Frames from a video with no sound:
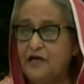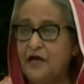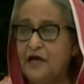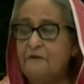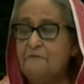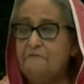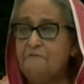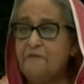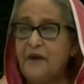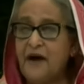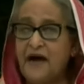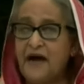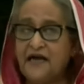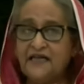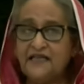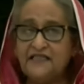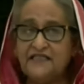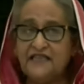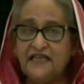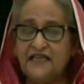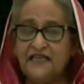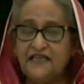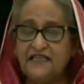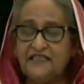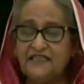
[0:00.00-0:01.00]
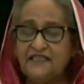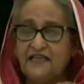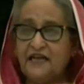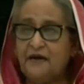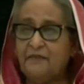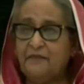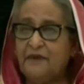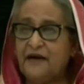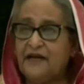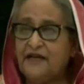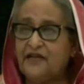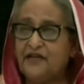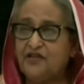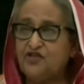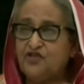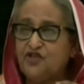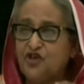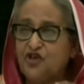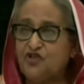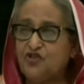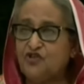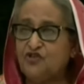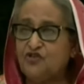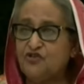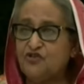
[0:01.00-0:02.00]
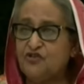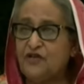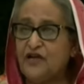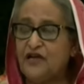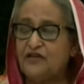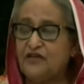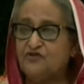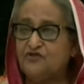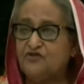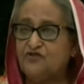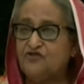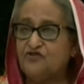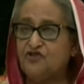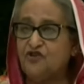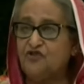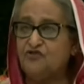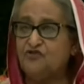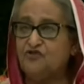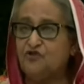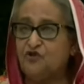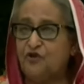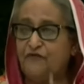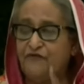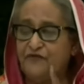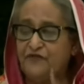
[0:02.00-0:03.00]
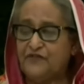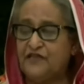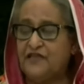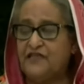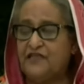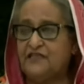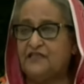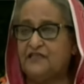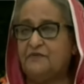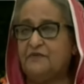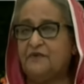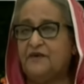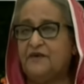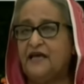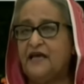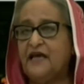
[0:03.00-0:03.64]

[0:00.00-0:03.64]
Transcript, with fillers: পাকিস্তানি সেনাবাহিনীর সদস্য একজন সদস্য অফিসার হিসেবে